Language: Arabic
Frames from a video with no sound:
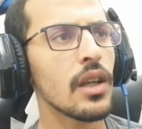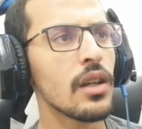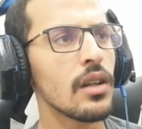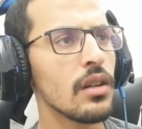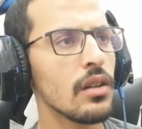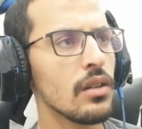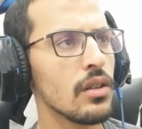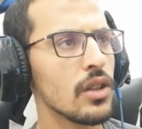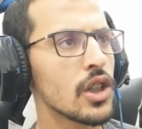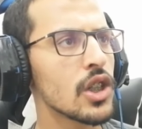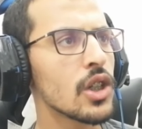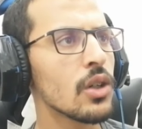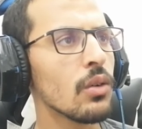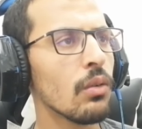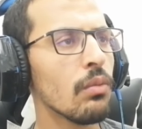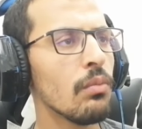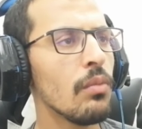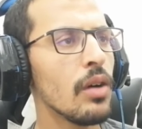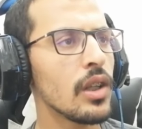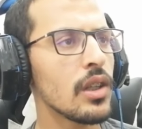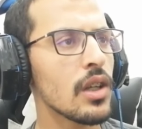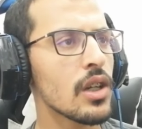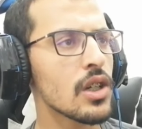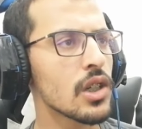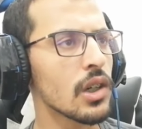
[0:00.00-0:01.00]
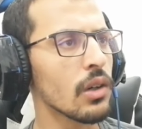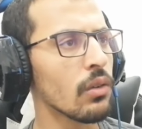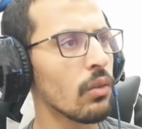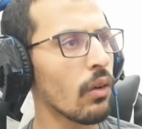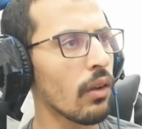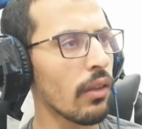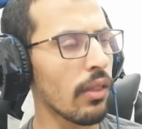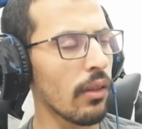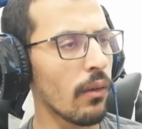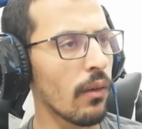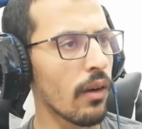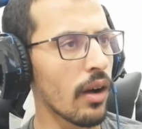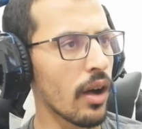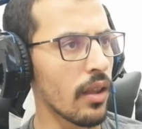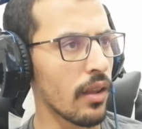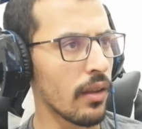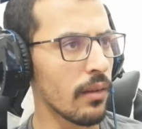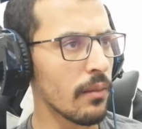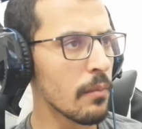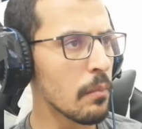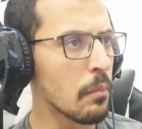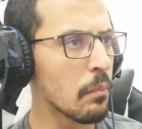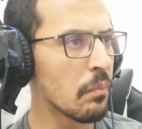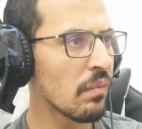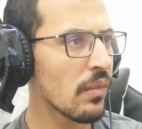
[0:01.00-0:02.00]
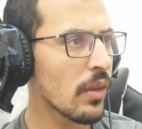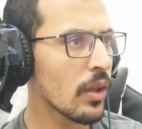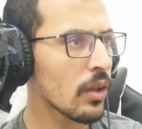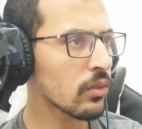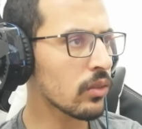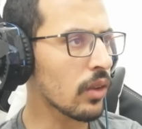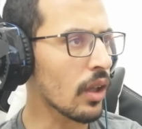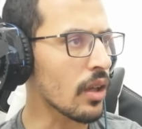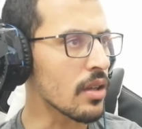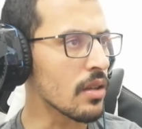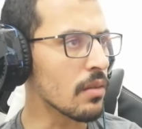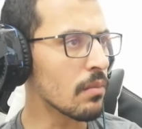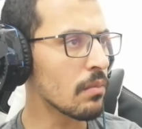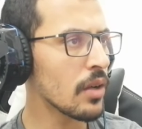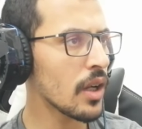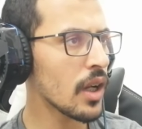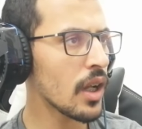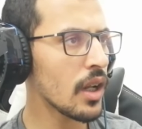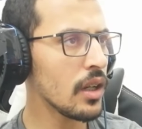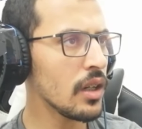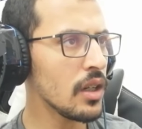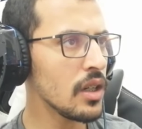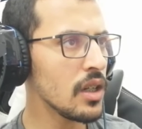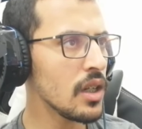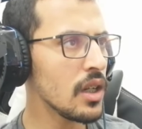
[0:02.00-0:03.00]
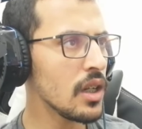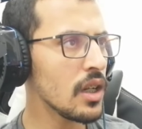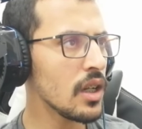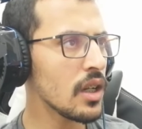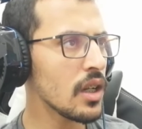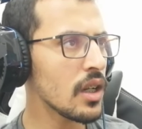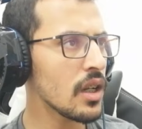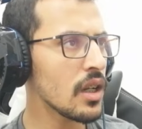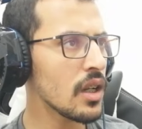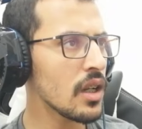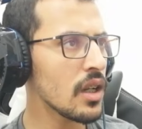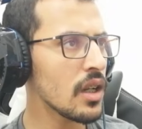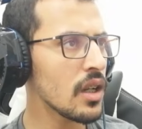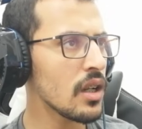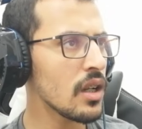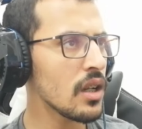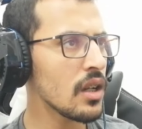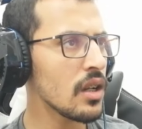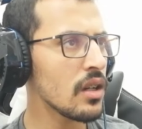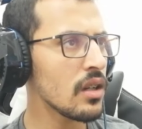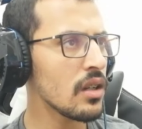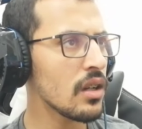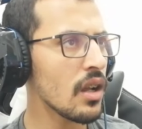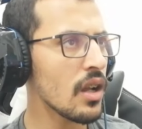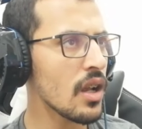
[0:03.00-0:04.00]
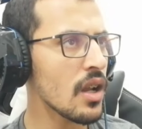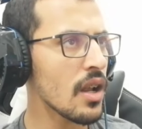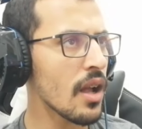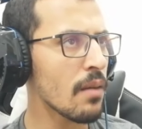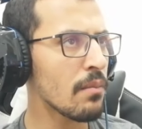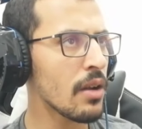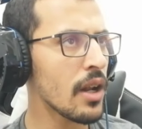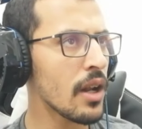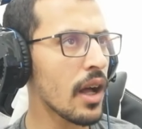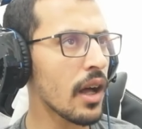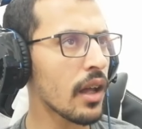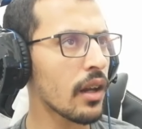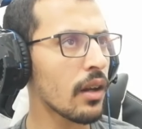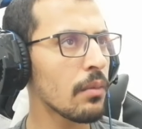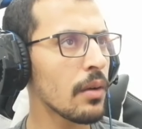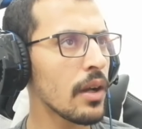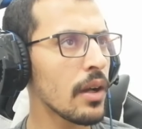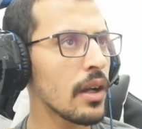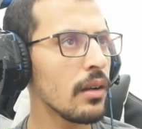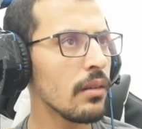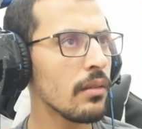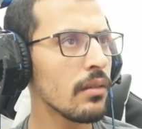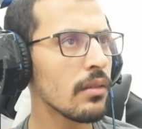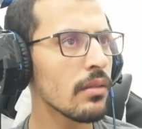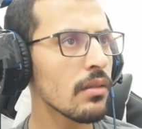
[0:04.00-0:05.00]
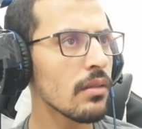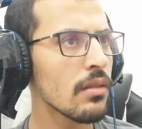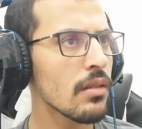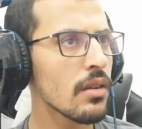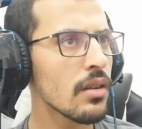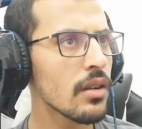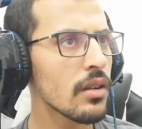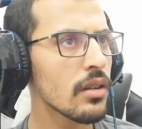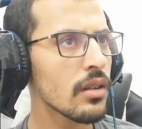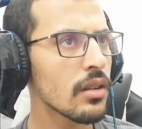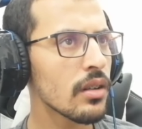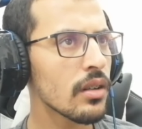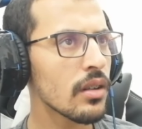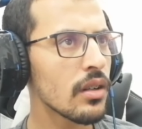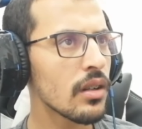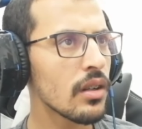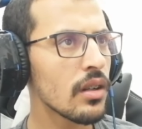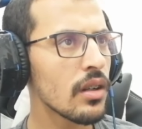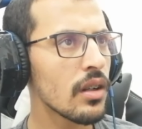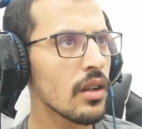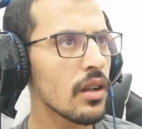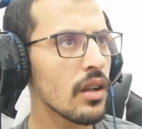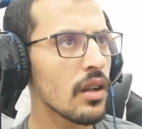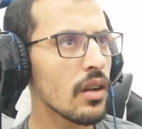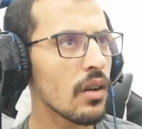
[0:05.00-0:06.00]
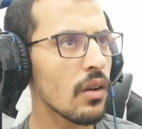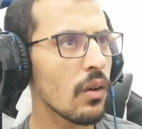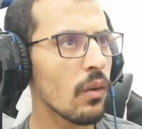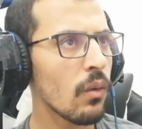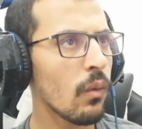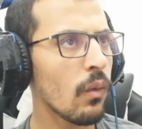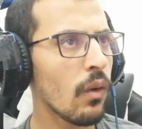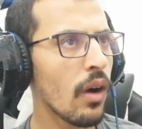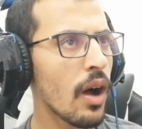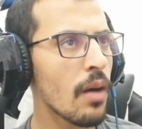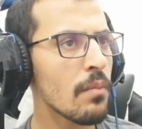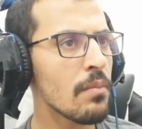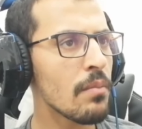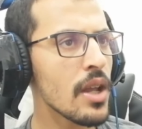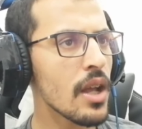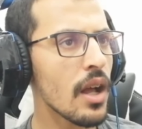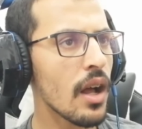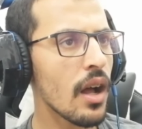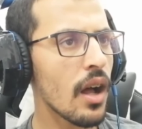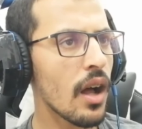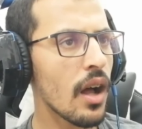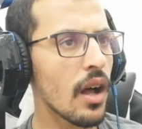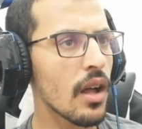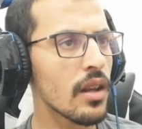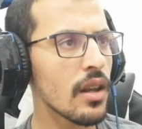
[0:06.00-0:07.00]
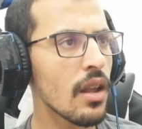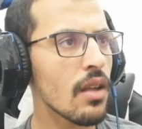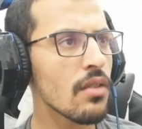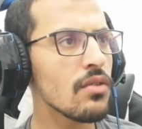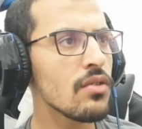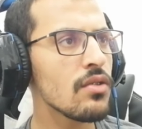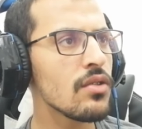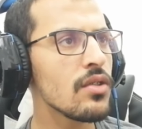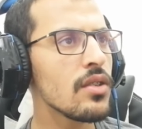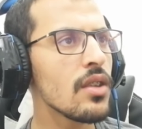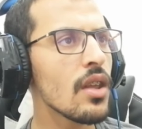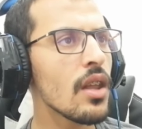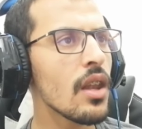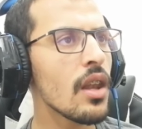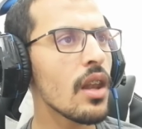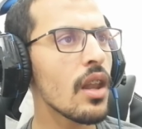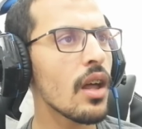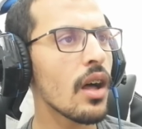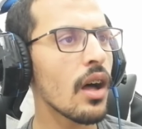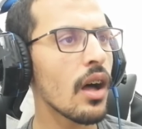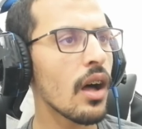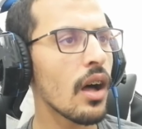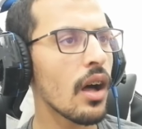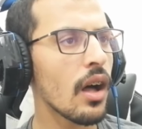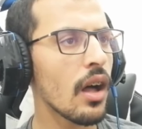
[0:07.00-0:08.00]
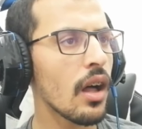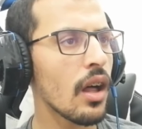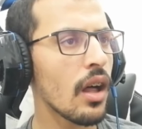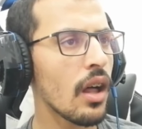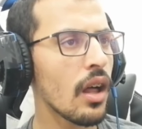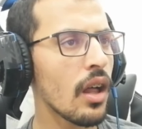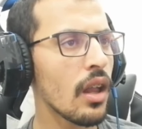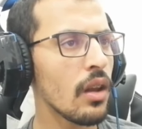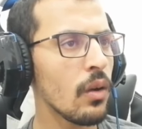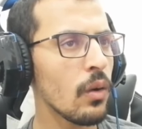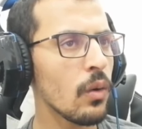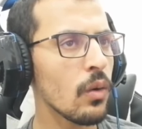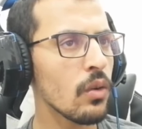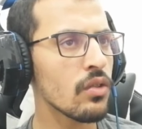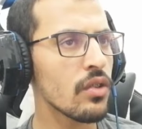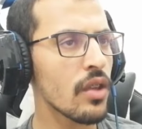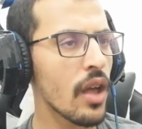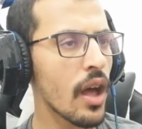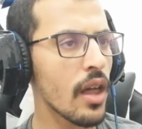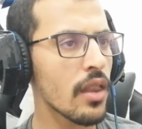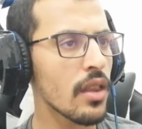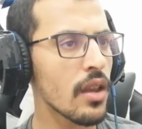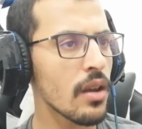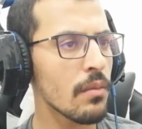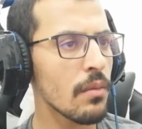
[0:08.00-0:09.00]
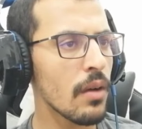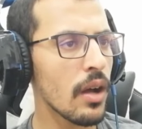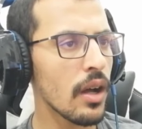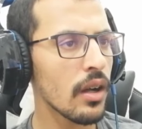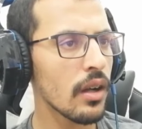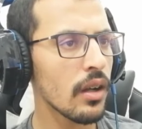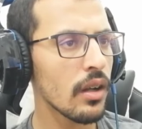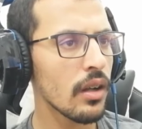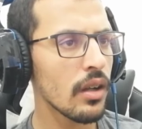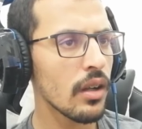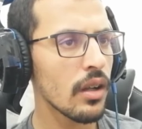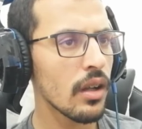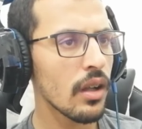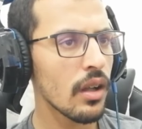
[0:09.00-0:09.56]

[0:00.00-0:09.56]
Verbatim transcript: بعدين نشوف بعدين نشوف وضعه هذا طيب الحين ايه ابي العرفه وابي انزل آه، الحوسه هذه البه